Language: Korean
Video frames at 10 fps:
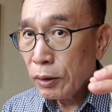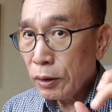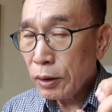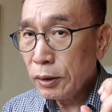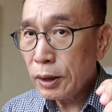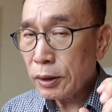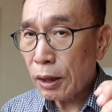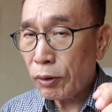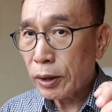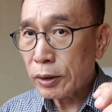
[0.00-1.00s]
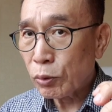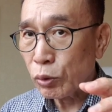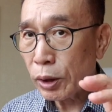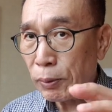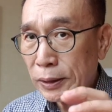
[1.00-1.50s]
현재 상황에서
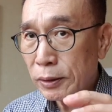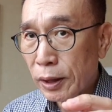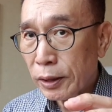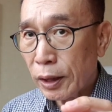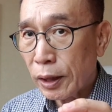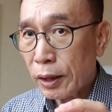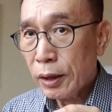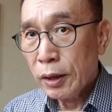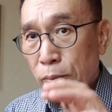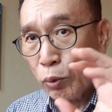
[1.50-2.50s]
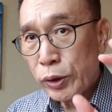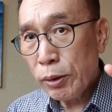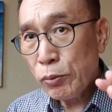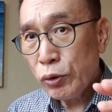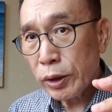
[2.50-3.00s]
우리가 봤을 때에
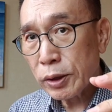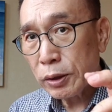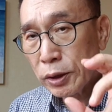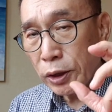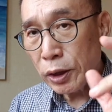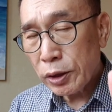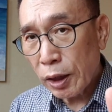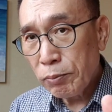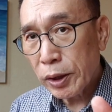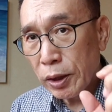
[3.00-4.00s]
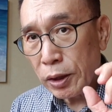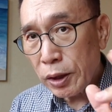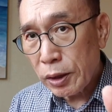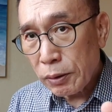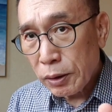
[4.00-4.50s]
무생물에서 생명이
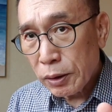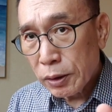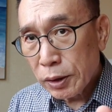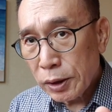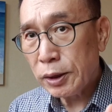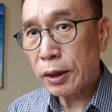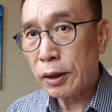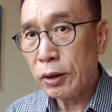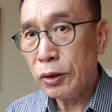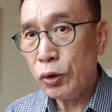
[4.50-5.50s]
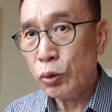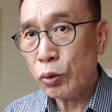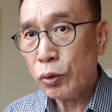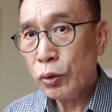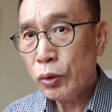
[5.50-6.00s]
시작되는 이유,
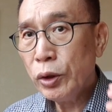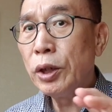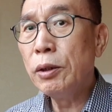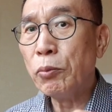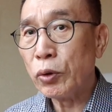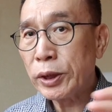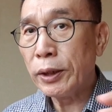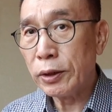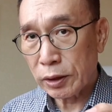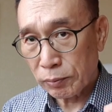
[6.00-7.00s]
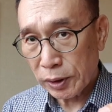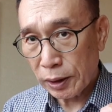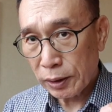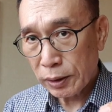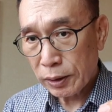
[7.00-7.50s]
이걸 못 찾는 겁니다.
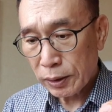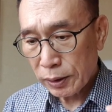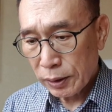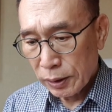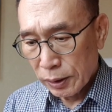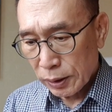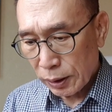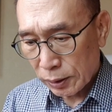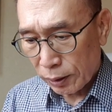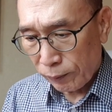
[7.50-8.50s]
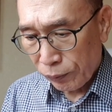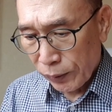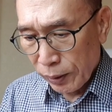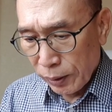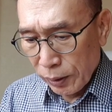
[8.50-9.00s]
그래서
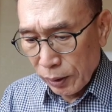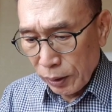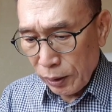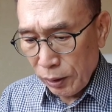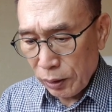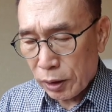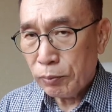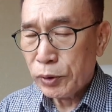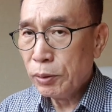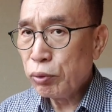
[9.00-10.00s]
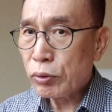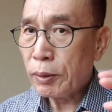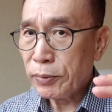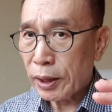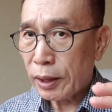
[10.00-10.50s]
이 검증
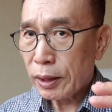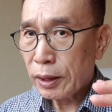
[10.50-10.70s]
불가입니다.